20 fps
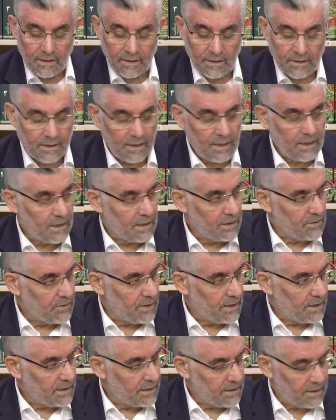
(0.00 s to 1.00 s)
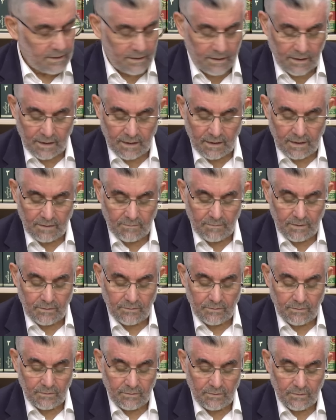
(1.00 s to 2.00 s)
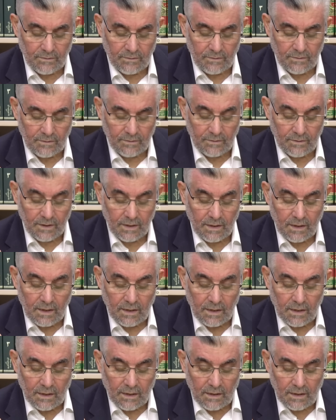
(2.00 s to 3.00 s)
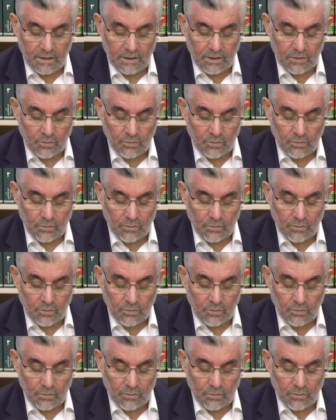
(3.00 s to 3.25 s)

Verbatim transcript: يا أيها الذين in إن